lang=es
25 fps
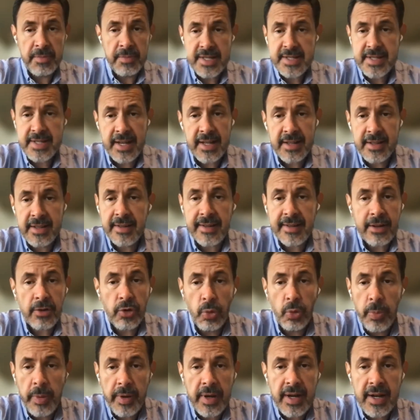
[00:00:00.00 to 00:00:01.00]
y más grande es
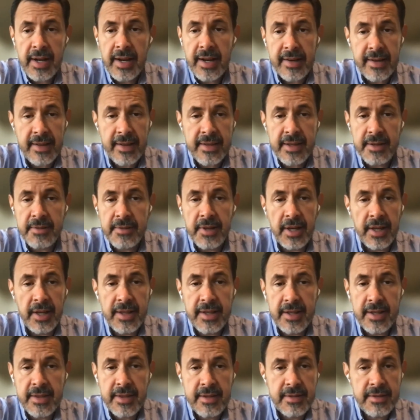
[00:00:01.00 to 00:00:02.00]
recuperar la
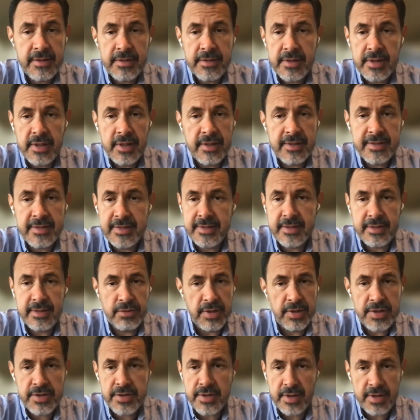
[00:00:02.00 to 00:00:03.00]
rentabilidad. Es
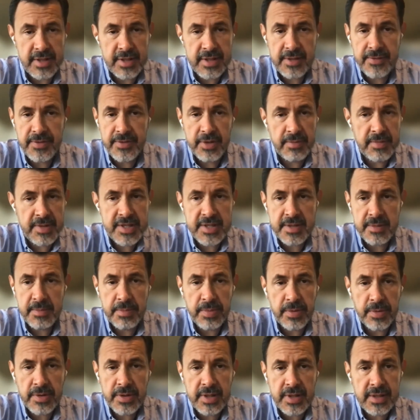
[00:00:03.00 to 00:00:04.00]
nuestro desafío más
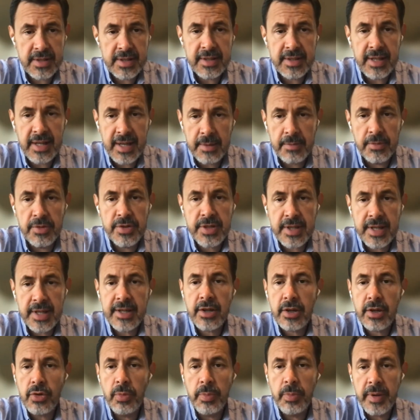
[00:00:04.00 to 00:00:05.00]
importante. Tenemos que
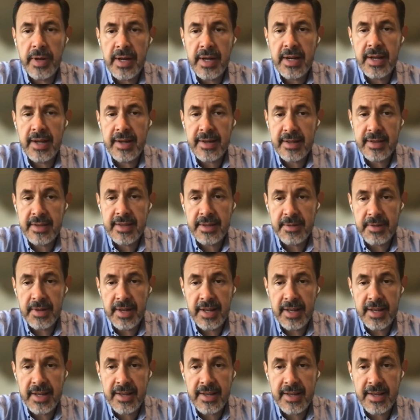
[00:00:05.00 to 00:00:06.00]
recuperar la
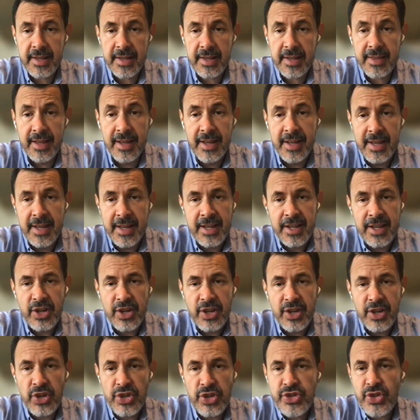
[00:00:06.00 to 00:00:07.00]
rentabilidad.
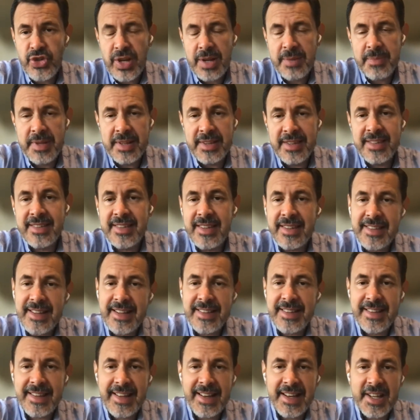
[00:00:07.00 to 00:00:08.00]
No solamente se
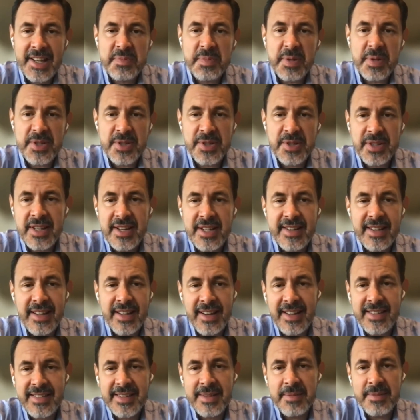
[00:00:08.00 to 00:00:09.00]
trata que las personas
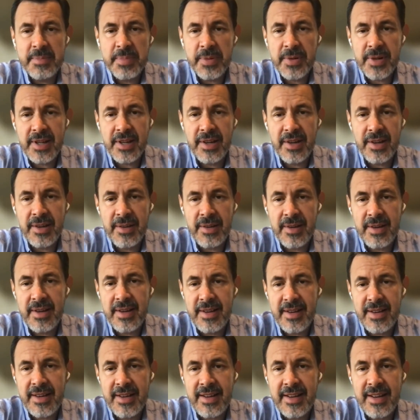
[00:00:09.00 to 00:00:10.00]
regresen porque
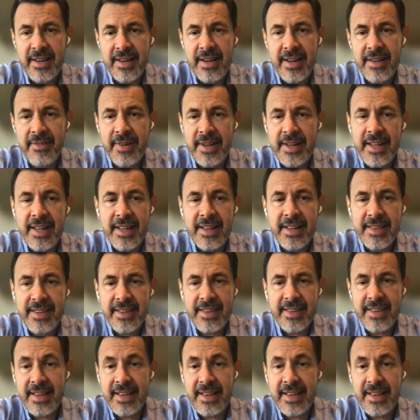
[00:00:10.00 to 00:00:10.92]
la variante